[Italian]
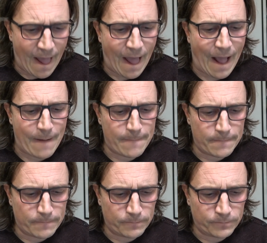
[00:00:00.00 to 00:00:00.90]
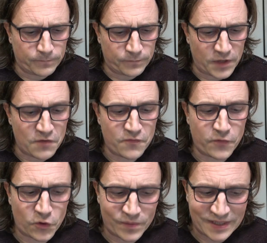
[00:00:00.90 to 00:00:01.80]
A. Ah,
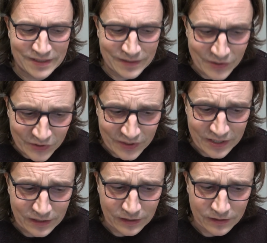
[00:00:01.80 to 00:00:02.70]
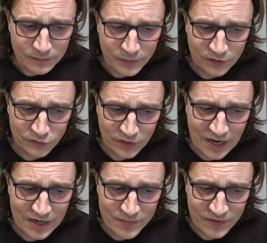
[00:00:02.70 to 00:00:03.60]
informazioni
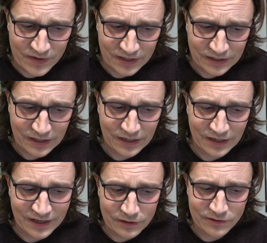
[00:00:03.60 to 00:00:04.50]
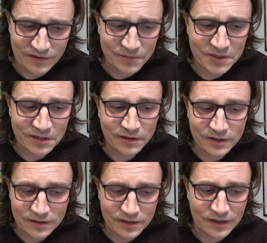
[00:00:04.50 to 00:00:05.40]
personali private che ledono la mia
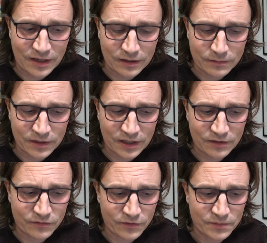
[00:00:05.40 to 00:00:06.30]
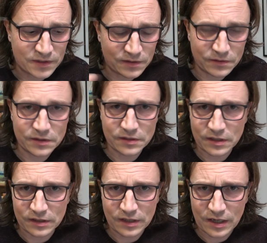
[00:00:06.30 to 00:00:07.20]
dignità, magari informazioni
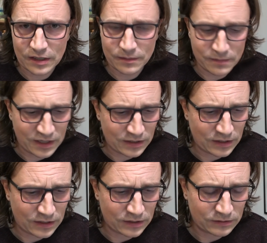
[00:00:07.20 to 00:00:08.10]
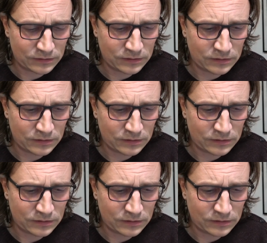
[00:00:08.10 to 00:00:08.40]
sanitarie, mediche,